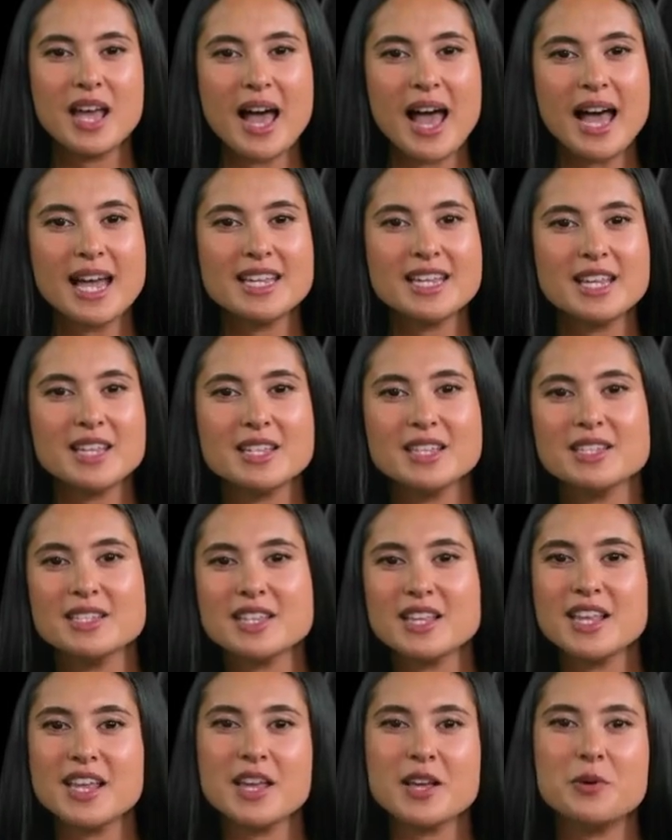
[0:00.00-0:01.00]

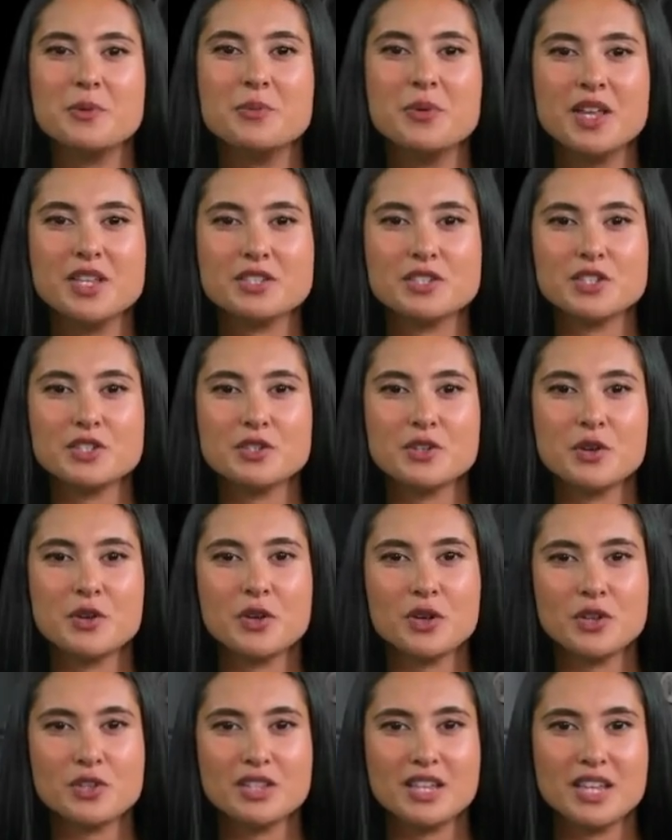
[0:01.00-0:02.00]
HD3 è un marchio di
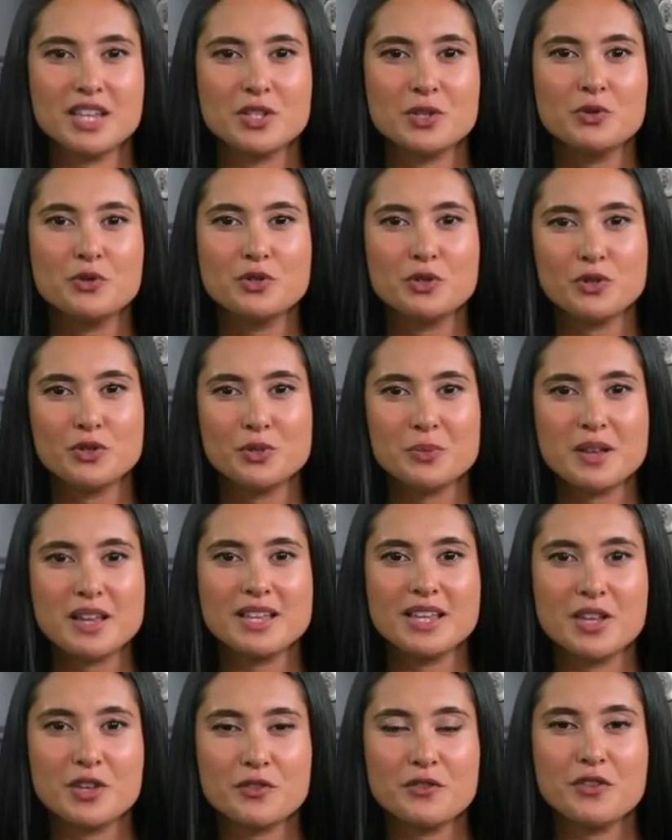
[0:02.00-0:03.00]
orologi di lusso
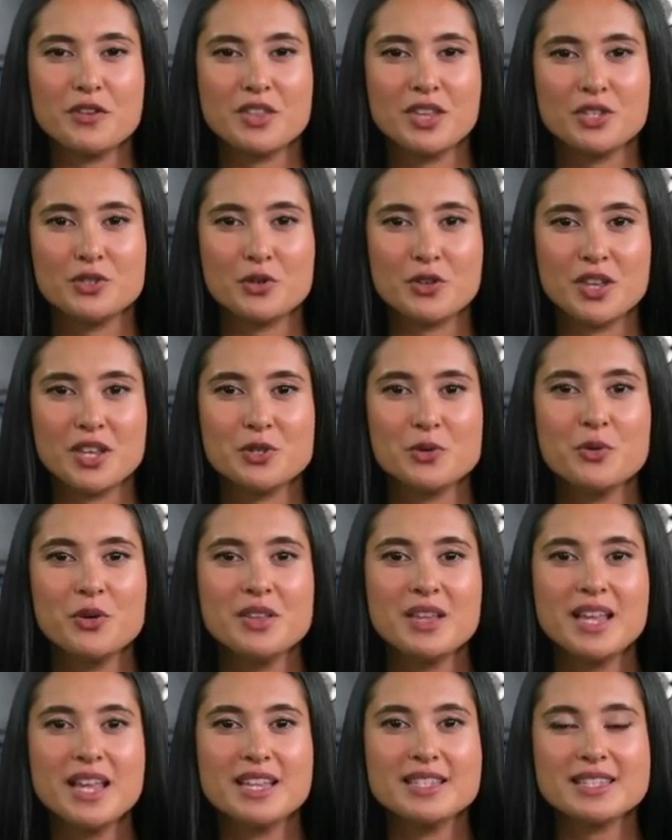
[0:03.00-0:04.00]
svizzero fondato nel
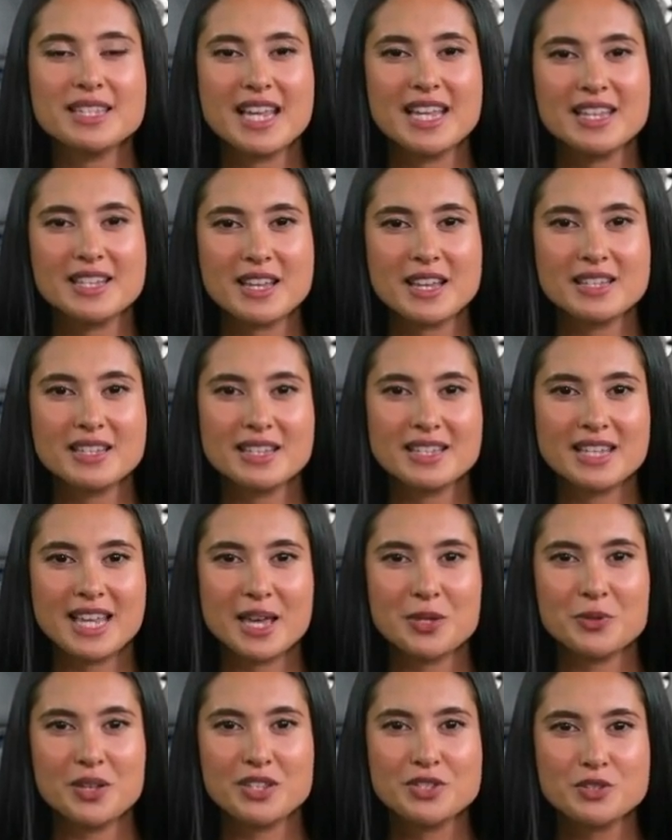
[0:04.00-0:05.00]
2006 dal
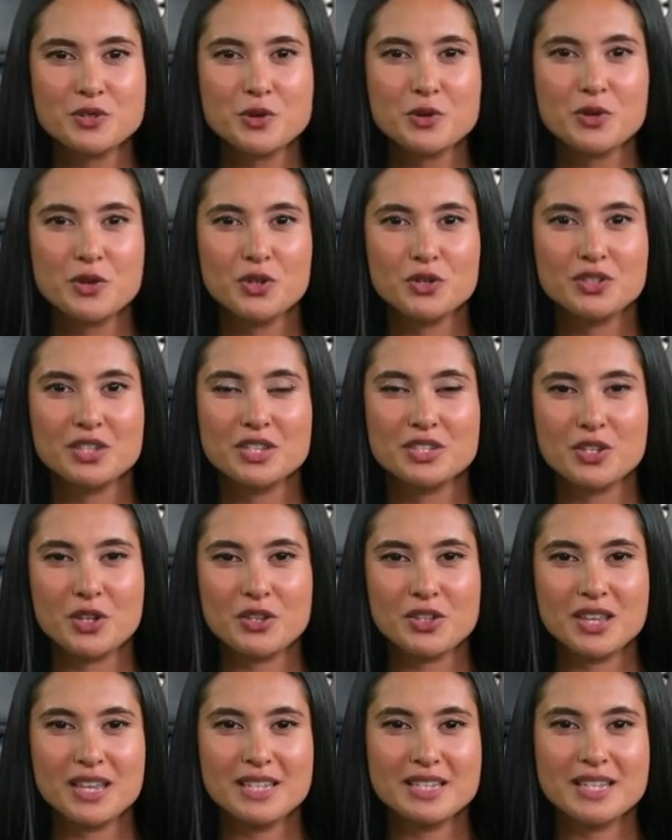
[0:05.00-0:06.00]
designer di orologi
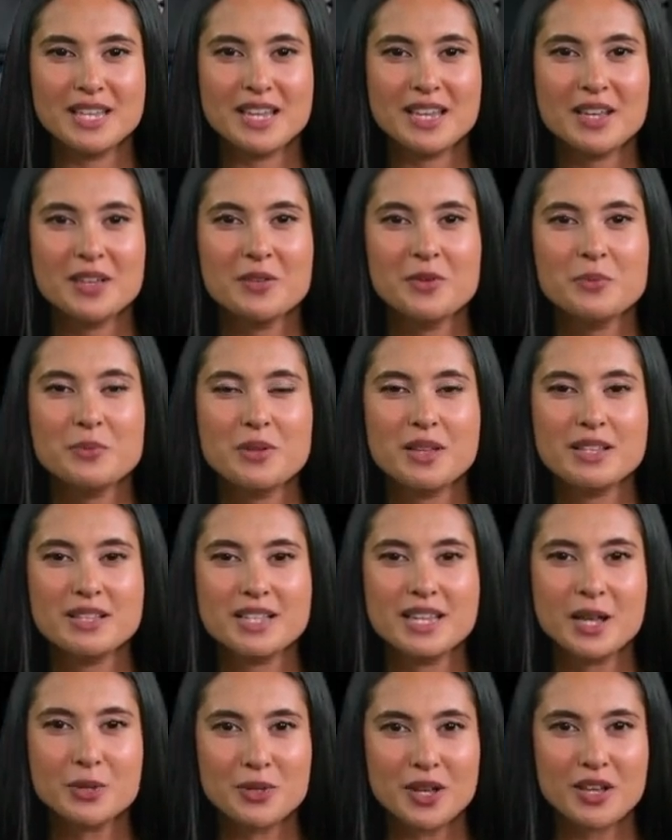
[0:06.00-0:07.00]
Georg Isek,
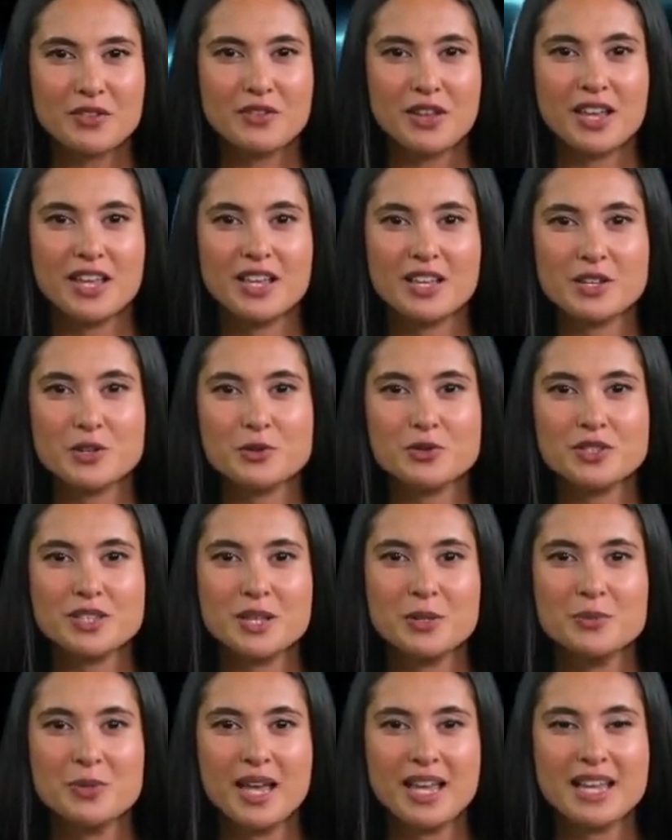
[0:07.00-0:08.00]
insieme a Valerie
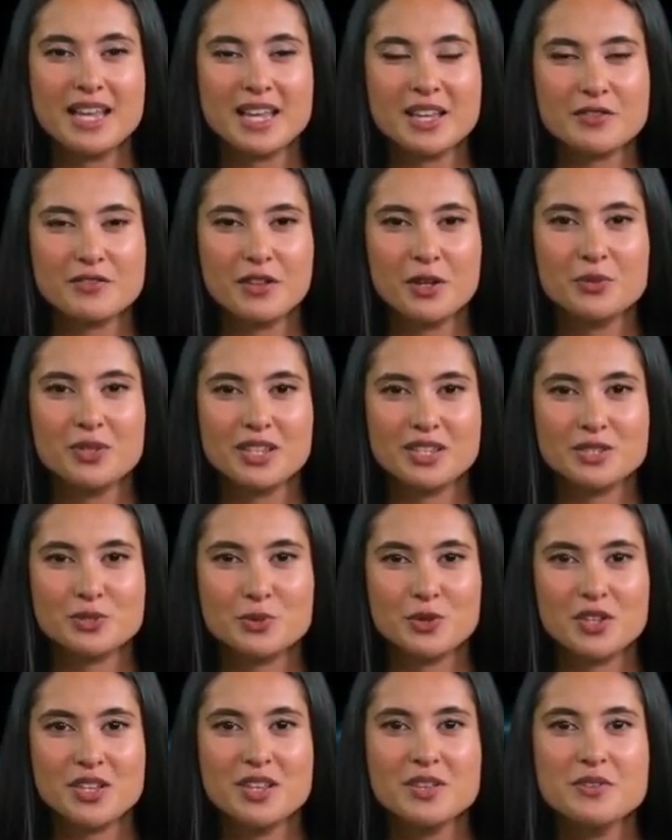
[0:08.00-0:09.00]
Ursenbacher e Fabrice
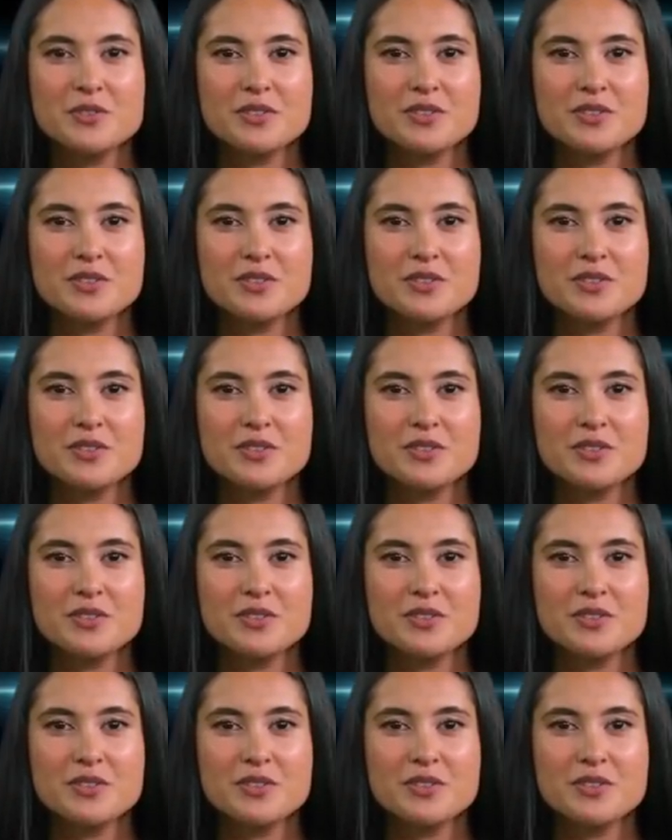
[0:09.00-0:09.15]
Gonet.